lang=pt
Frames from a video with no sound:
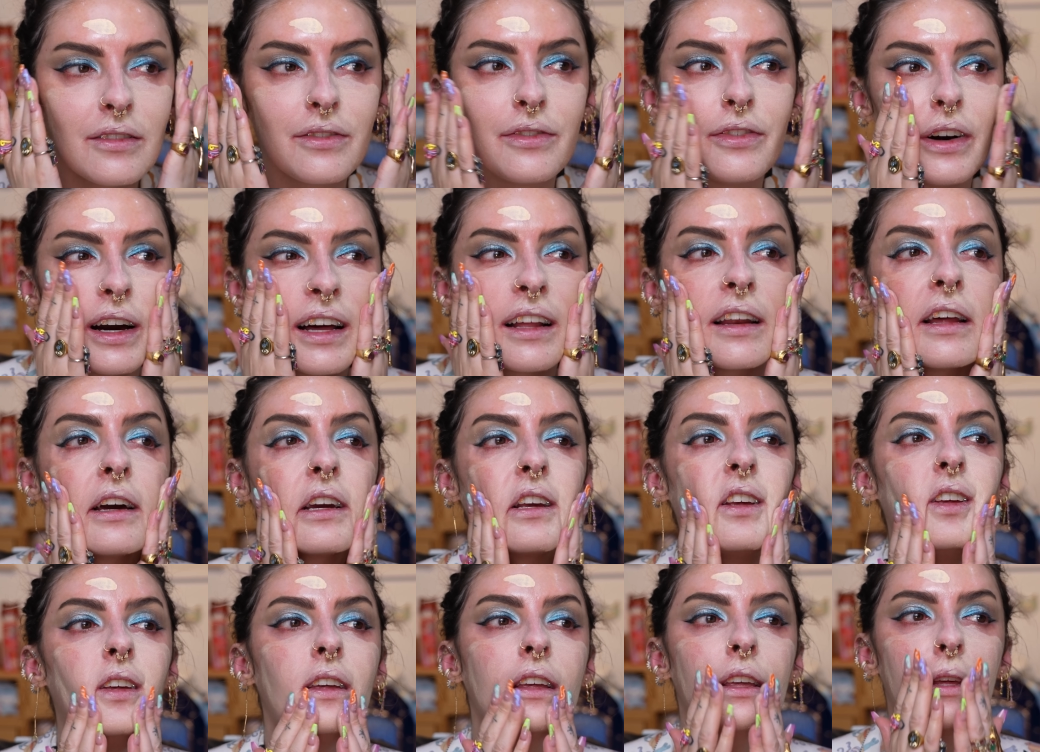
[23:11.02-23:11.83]
Falar
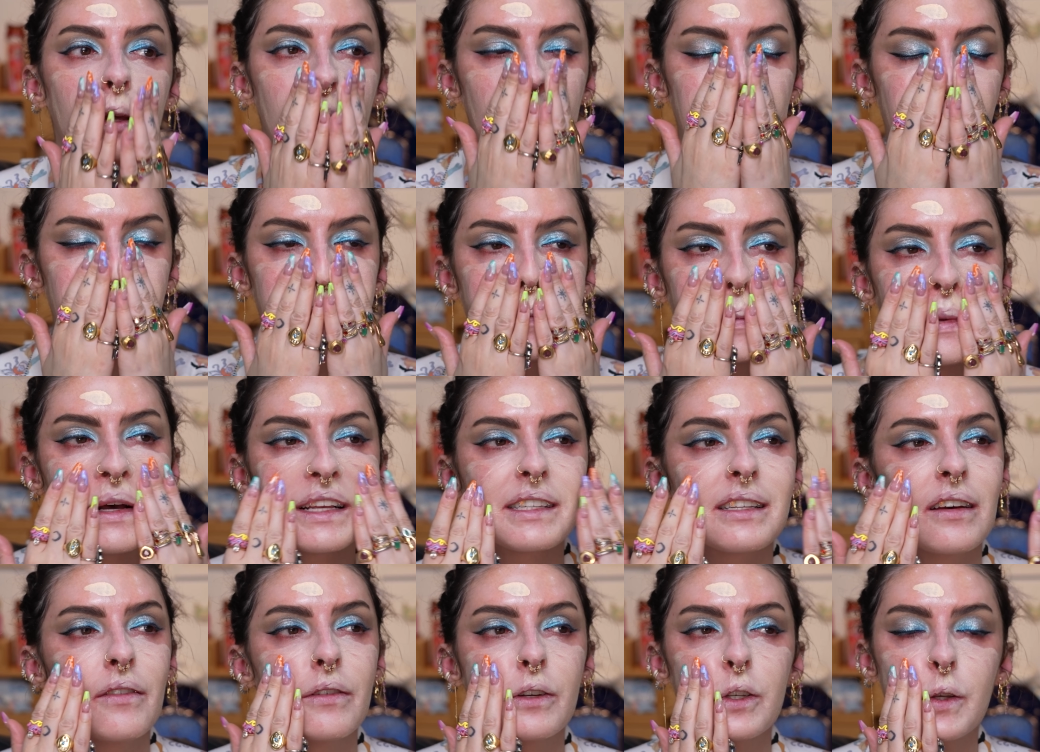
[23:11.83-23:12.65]
que
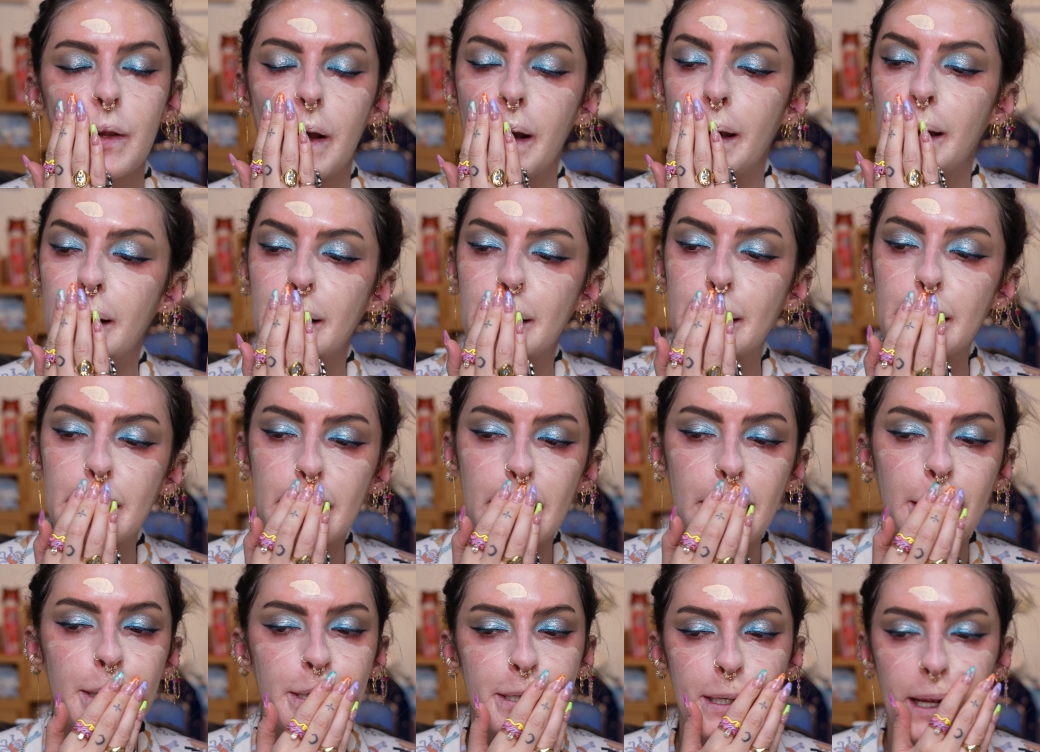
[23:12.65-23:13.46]
passava só isso,
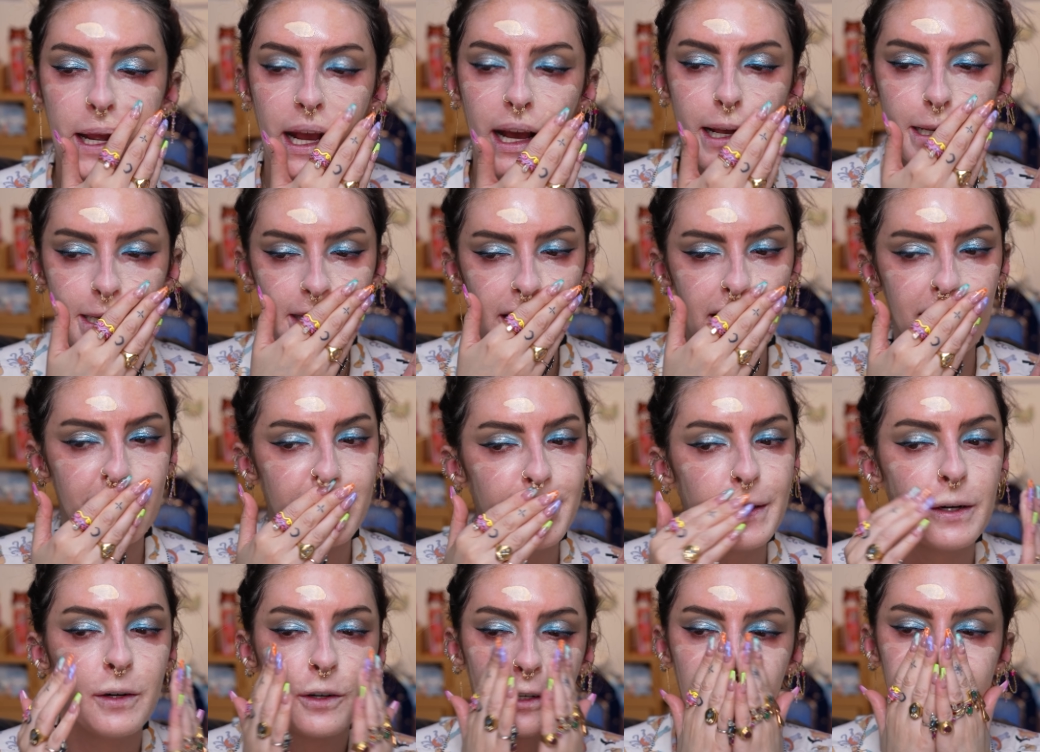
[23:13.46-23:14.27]
saía de casa e tava
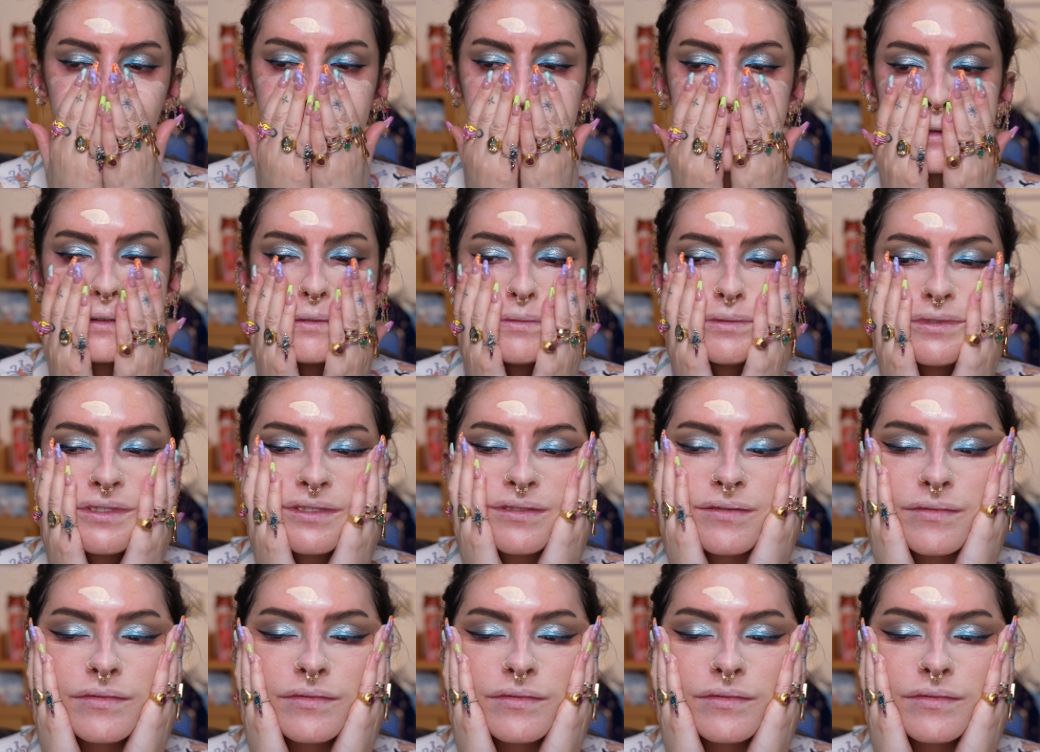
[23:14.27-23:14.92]
ótimo.